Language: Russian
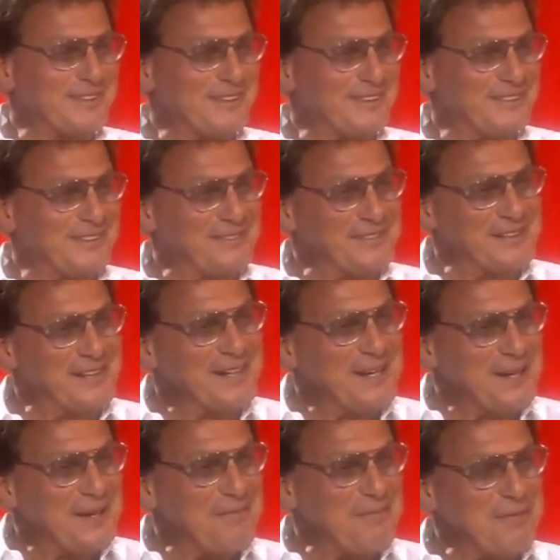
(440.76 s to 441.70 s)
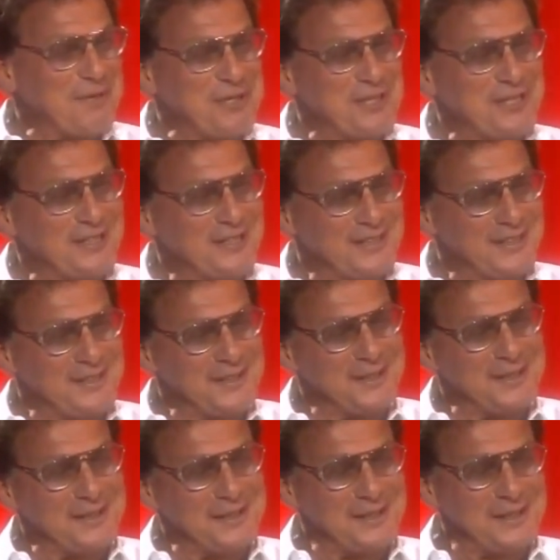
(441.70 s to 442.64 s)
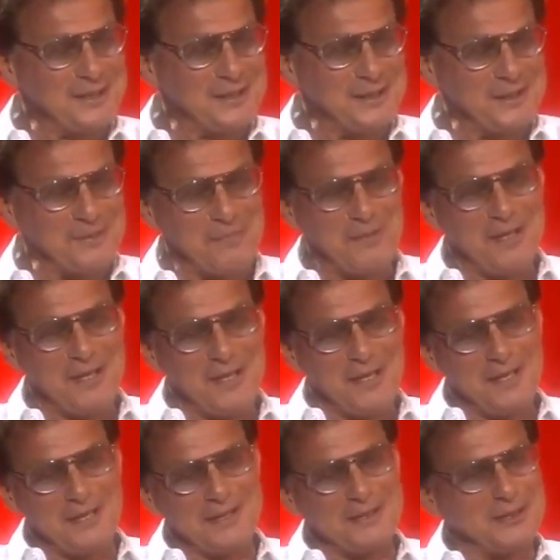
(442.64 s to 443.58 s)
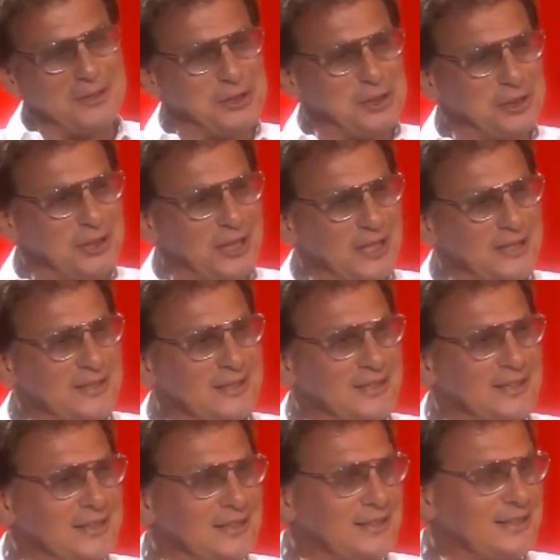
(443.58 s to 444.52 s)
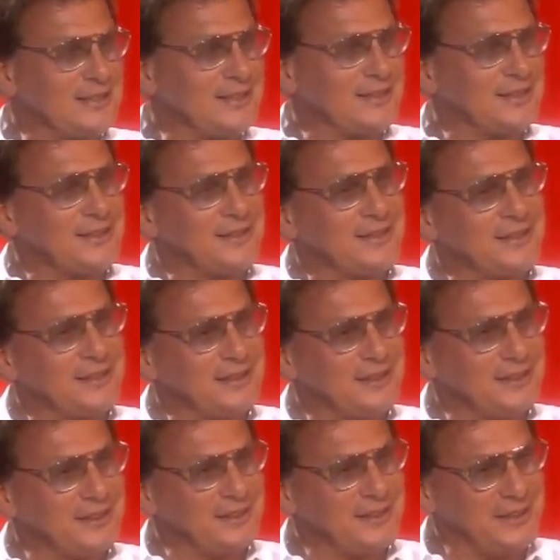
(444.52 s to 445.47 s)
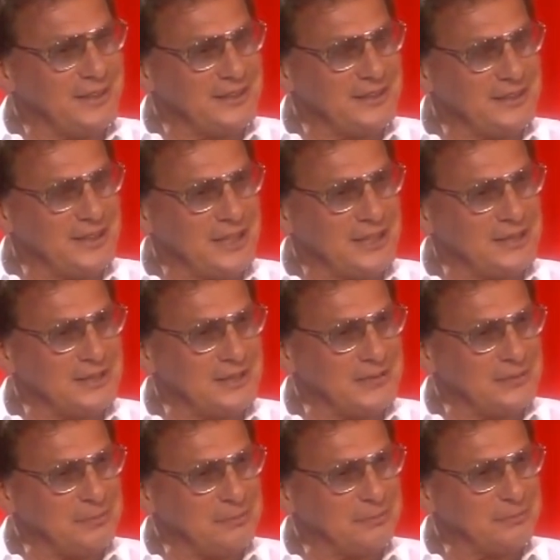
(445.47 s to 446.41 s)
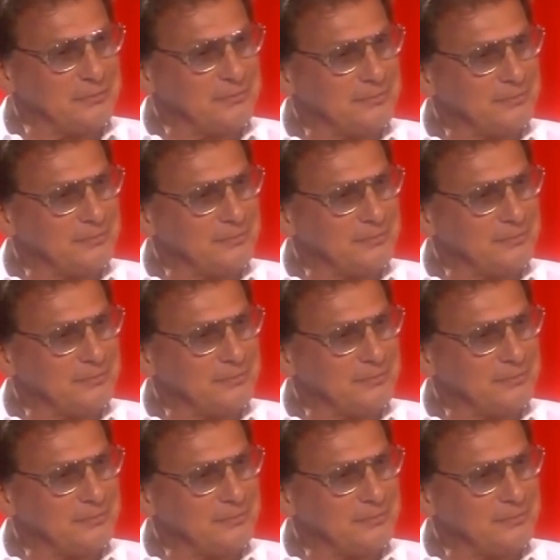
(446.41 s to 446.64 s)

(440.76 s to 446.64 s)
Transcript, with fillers: музыка вообще может э, сочетаться с э, христианством.